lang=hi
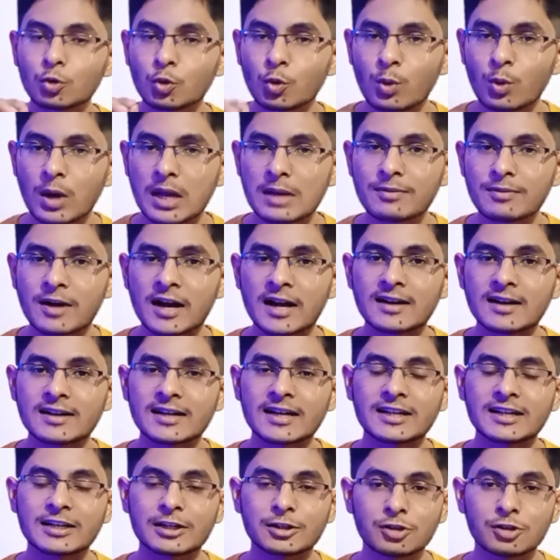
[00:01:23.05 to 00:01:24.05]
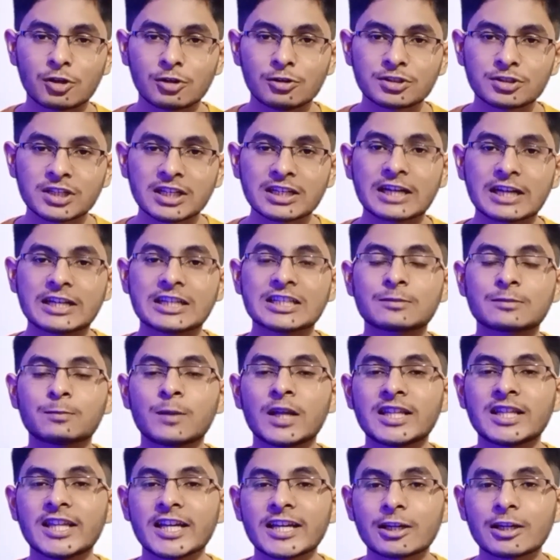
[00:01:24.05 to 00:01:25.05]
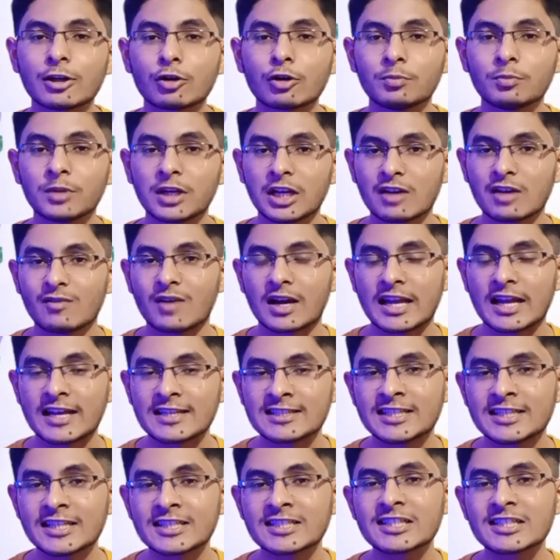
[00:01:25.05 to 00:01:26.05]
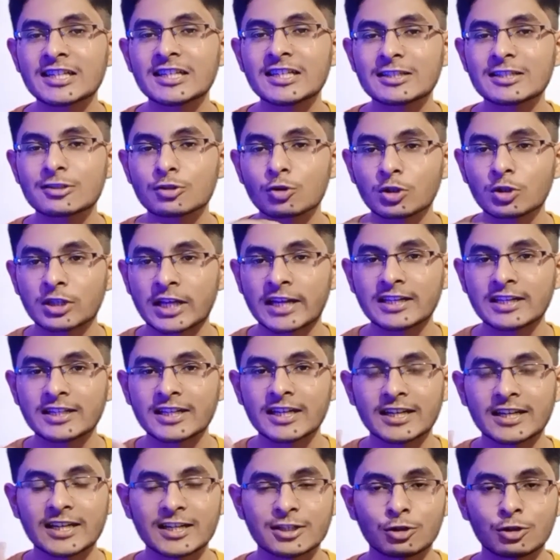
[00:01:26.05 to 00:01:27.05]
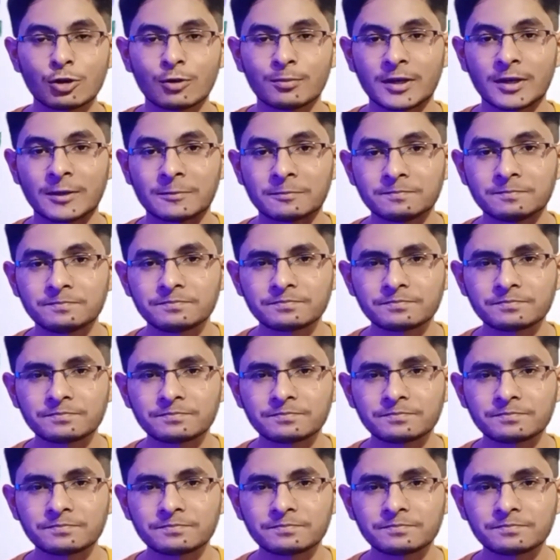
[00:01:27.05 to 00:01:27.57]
ट्वेल्व हंड्रेड रेजोल्यूशन का डिस्प्ले देखने को मिलने वाला है 16 टू टेन के रेशियो में